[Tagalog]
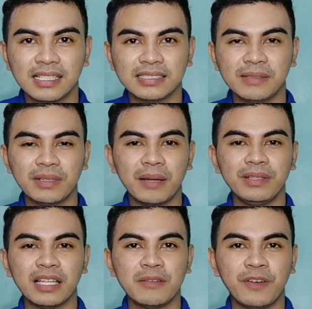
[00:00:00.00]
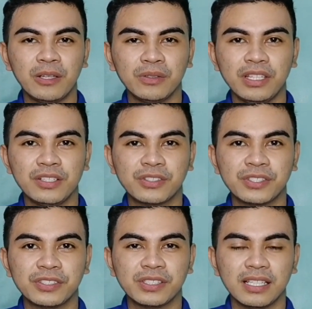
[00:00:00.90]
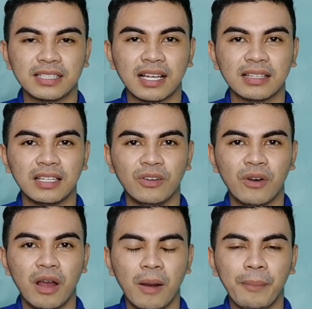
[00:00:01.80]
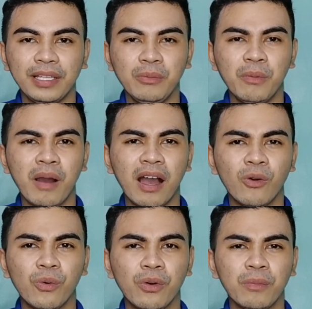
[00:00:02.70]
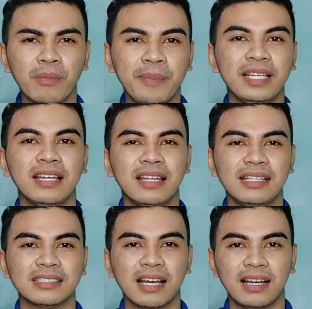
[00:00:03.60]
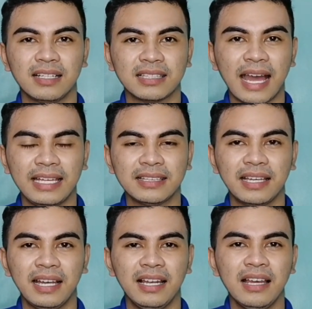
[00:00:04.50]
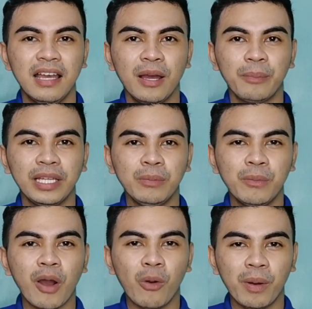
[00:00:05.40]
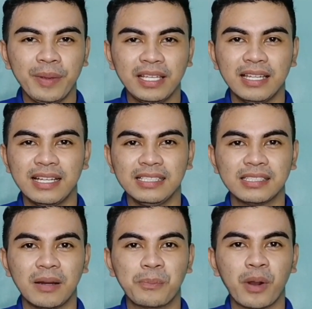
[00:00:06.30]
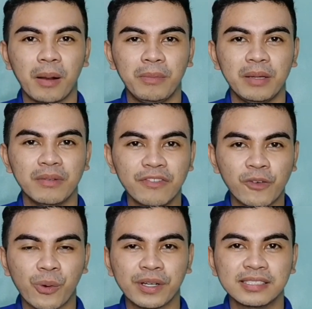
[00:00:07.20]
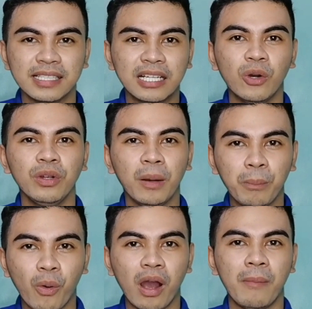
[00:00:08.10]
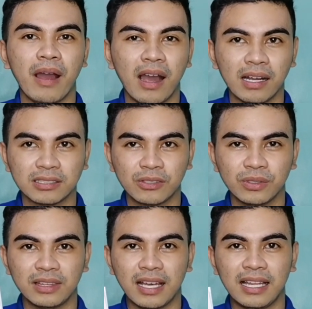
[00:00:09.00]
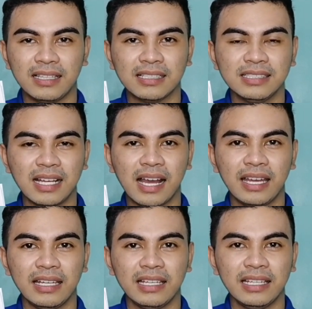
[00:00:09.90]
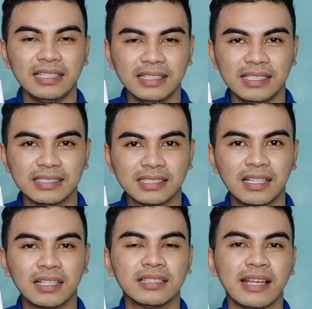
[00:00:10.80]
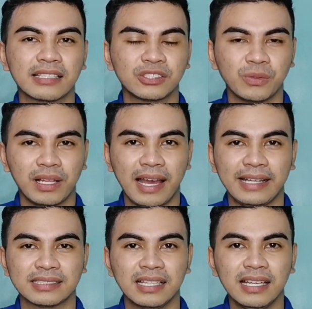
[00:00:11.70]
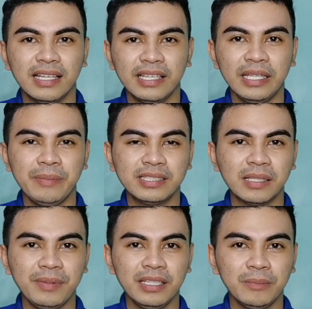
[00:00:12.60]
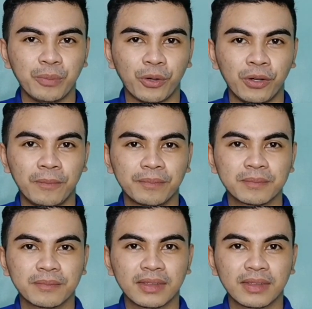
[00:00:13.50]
kasi marami tayong fellow teachers na nagtatanong, pwede mo ba akong mabigyan ng isang title? Pwede mo ba akong mabigyan ng isang problem? Of course, ikaw lang po ang makakasagot nan kasi nga, it is contextualized. Ibig sabihin po,